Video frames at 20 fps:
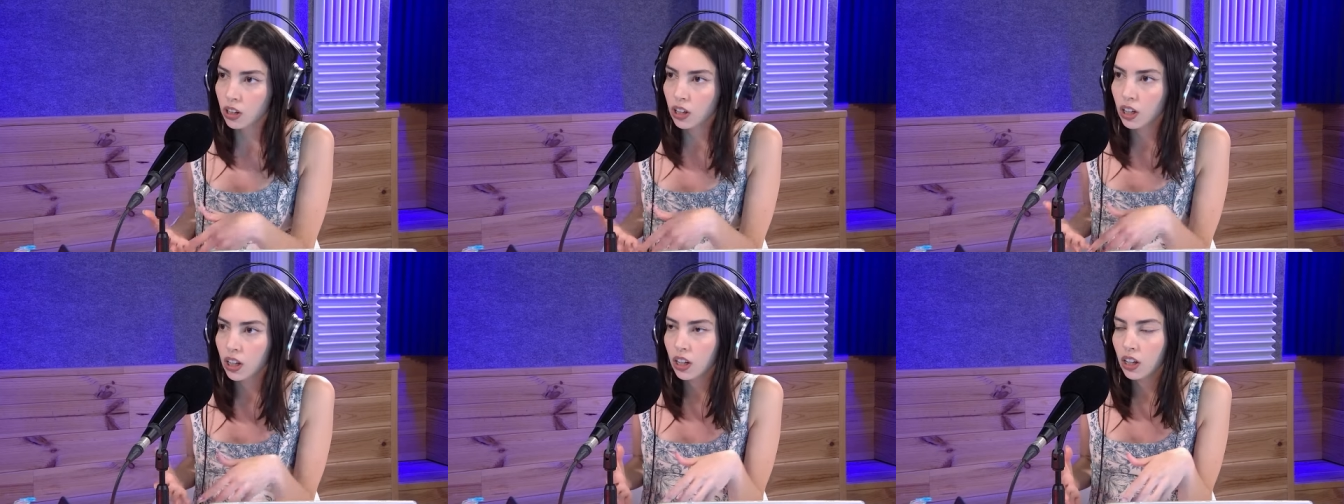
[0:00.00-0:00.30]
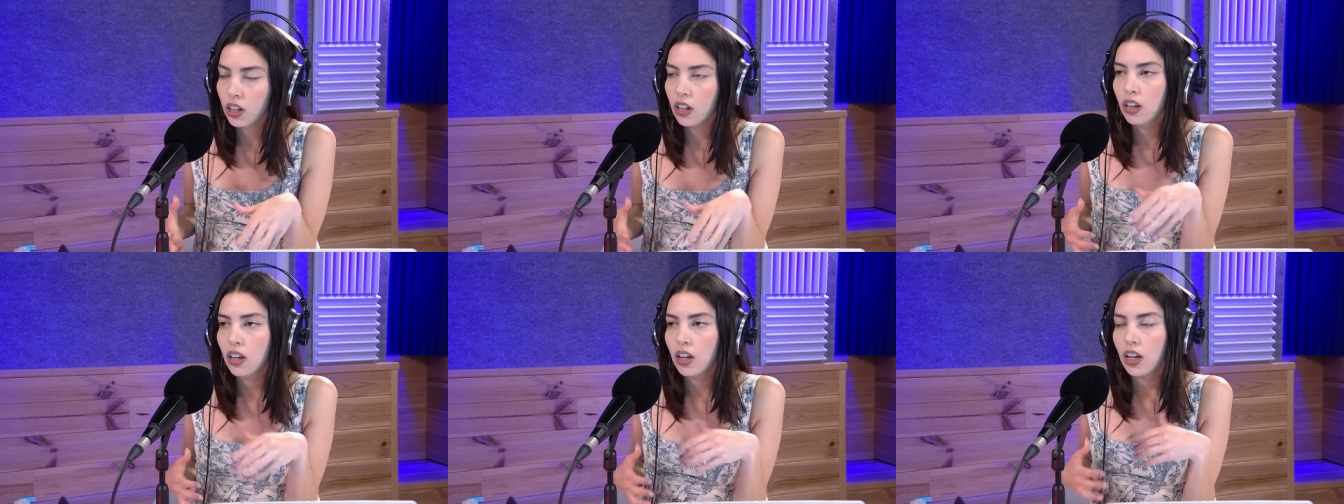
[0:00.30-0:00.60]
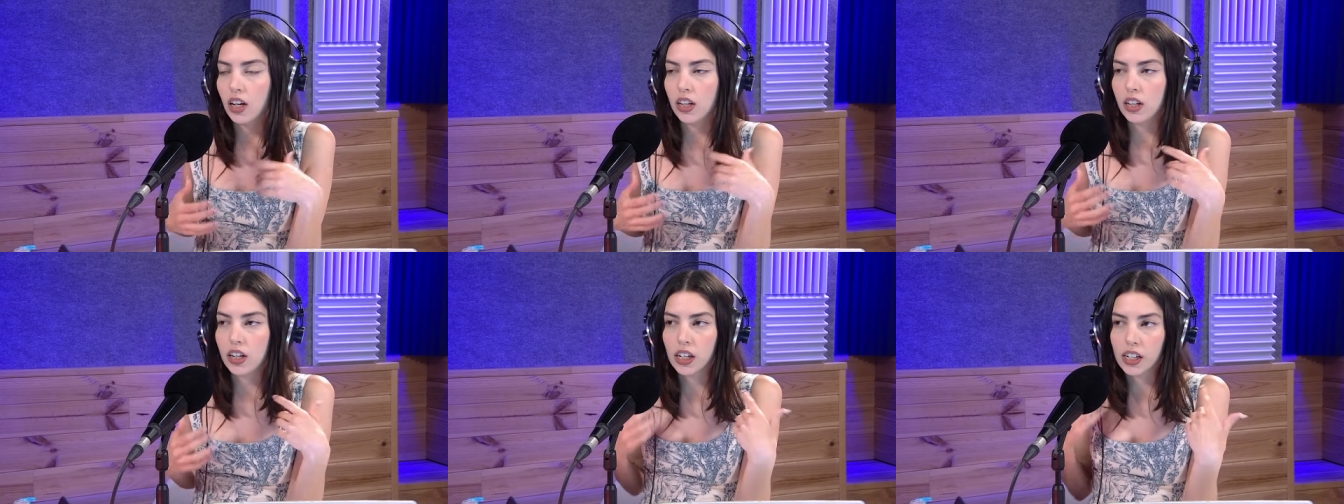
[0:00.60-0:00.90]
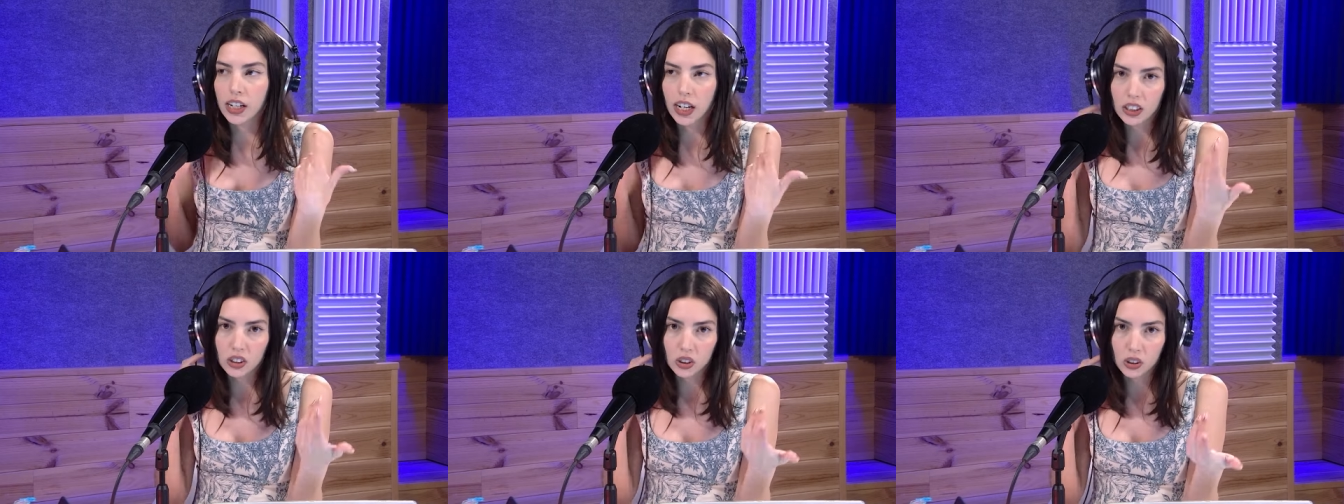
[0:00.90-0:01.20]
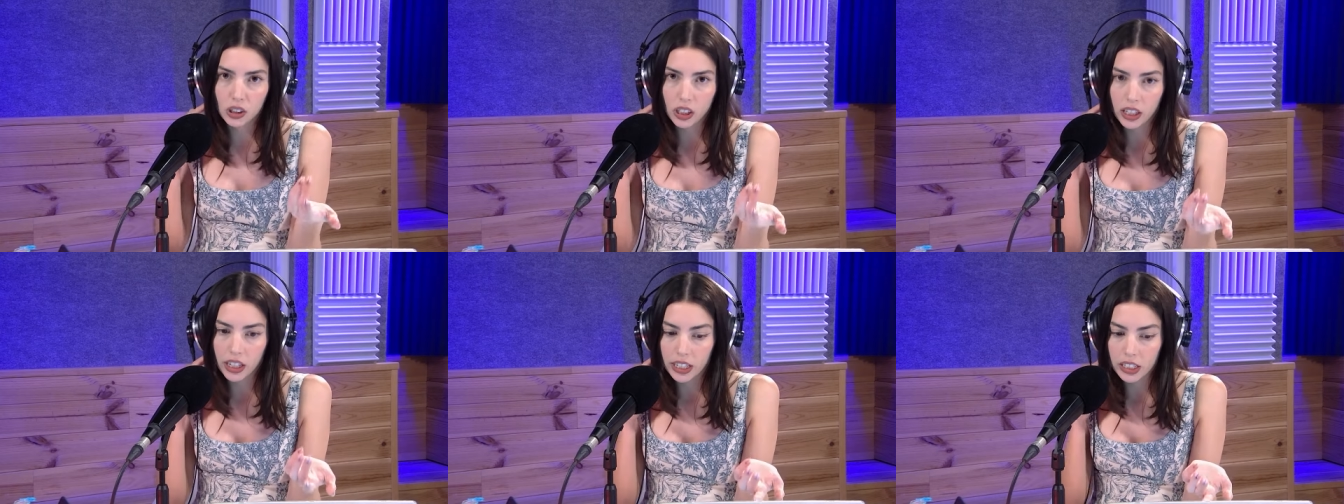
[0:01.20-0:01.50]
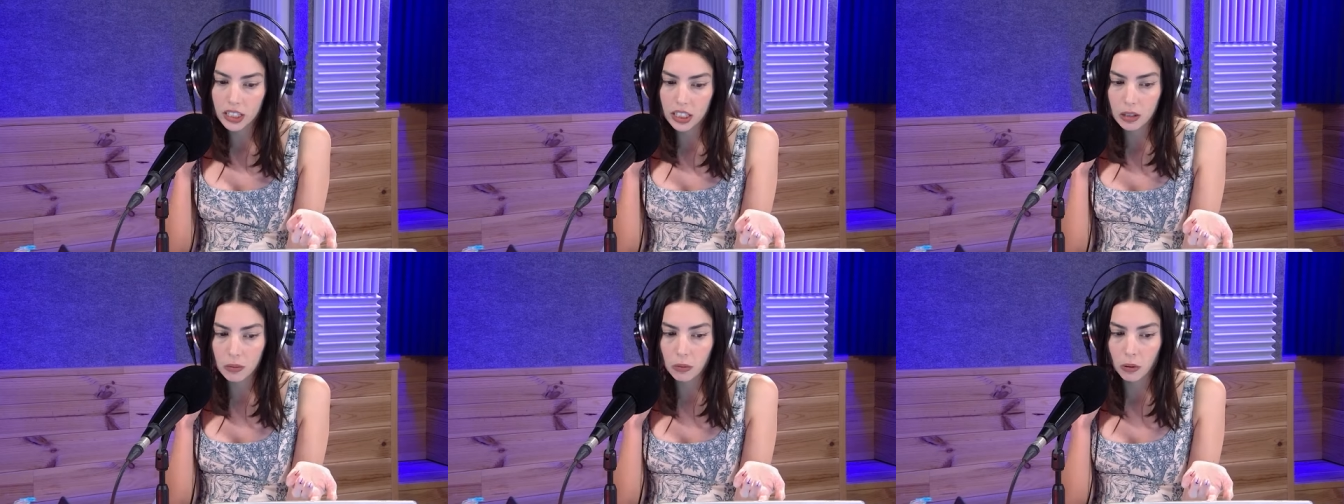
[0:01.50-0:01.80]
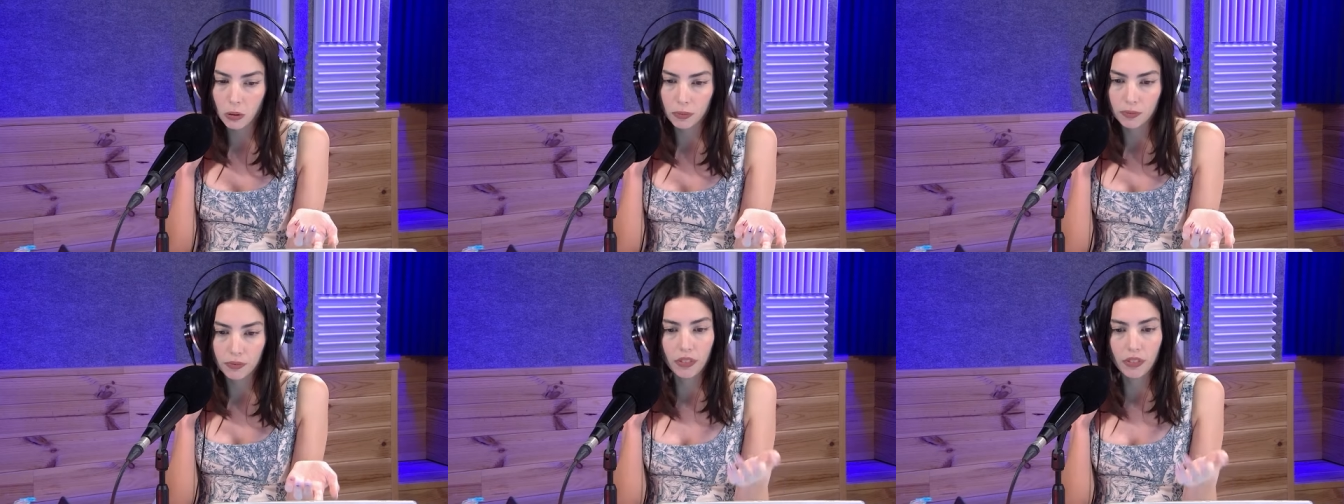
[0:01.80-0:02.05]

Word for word: Exacto. En el caso de archivo.